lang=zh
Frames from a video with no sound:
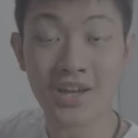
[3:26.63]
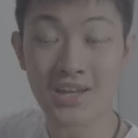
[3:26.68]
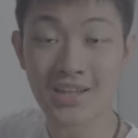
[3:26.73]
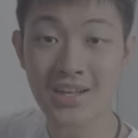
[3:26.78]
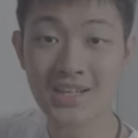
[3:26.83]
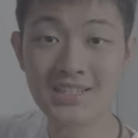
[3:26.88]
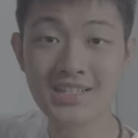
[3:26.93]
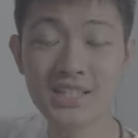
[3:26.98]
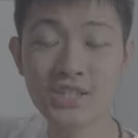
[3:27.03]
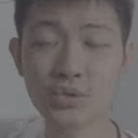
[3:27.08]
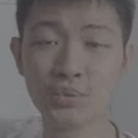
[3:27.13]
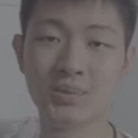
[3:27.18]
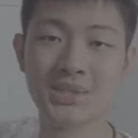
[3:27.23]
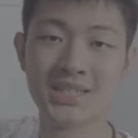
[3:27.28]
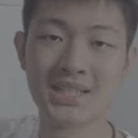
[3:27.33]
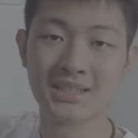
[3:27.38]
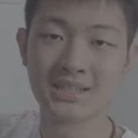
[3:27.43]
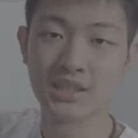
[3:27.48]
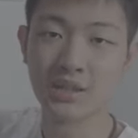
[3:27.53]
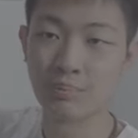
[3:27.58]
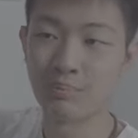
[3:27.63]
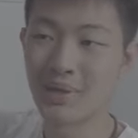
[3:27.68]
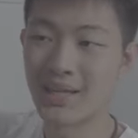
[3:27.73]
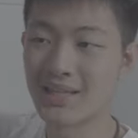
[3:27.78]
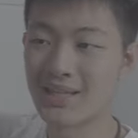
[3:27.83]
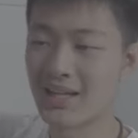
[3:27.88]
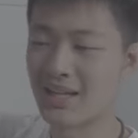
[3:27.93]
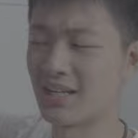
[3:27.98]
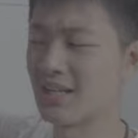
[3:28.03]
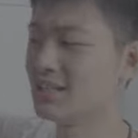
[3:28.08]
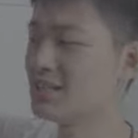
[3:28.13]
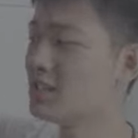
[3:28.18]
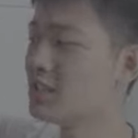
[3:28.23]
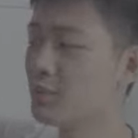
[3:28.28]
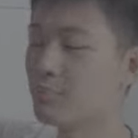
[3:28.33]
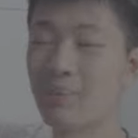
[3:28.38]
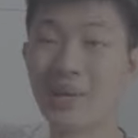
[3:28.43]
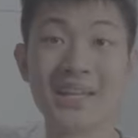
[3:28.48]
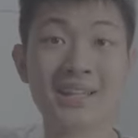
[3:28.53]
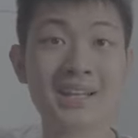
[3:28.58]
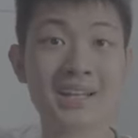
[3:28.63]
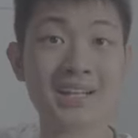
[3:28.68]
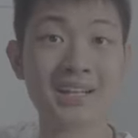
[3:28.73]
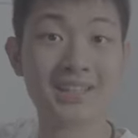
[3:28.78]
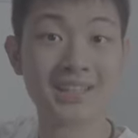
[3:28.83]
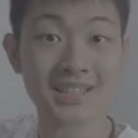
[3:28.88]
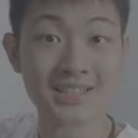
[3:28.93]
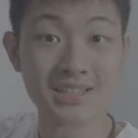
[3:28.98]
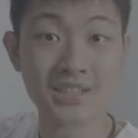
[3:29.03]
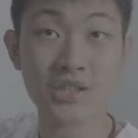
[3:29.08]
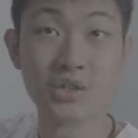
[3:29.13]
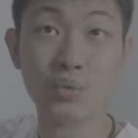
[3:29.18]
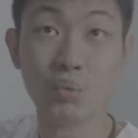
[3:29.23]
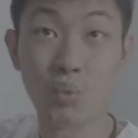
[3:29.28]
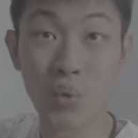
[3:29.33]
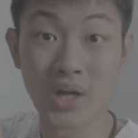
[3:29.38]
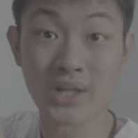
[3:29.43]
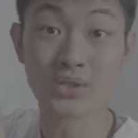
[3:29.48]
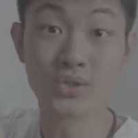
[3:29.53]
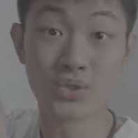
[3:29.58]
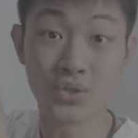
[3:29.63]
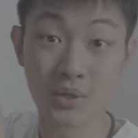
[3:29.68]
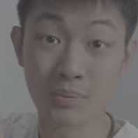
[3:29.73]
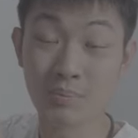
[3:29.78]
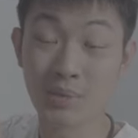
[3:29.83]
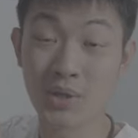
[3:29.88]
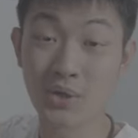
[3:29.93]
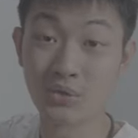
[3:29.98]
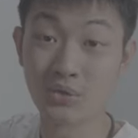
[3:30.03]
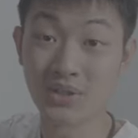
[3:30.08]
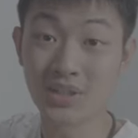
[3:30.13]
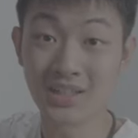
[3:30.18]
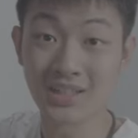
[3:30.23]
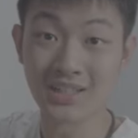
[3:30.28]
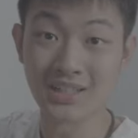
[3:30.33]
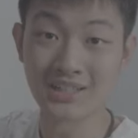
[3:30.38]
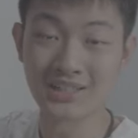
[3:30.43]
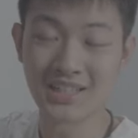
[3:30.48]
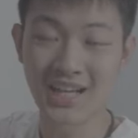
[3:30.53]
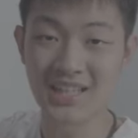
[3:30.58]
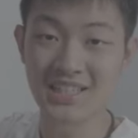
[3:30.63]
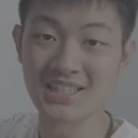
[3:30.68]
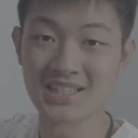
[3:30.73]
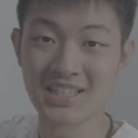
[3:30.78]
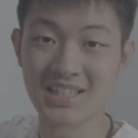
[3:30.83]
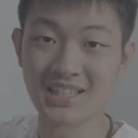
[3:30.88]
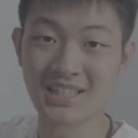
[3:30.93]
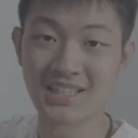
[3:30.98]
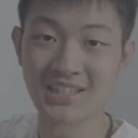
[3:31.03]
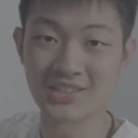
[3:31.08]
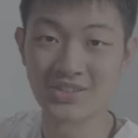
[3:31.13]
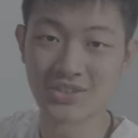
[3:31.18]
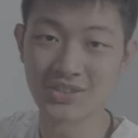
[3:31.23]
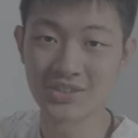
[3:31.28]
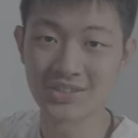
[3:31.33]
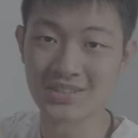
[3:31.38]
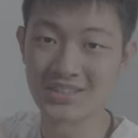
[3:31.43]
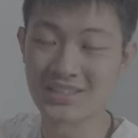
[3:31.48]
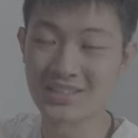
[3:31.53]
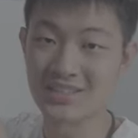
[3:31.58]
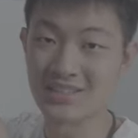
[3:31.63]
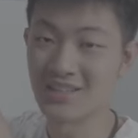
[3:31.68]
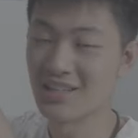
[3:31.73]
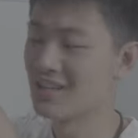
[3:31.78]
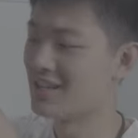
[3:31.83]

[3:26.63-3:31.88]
那接着我们讲这个背带，那这个背带呢，它是一个完全没有任何弹性的一个设计。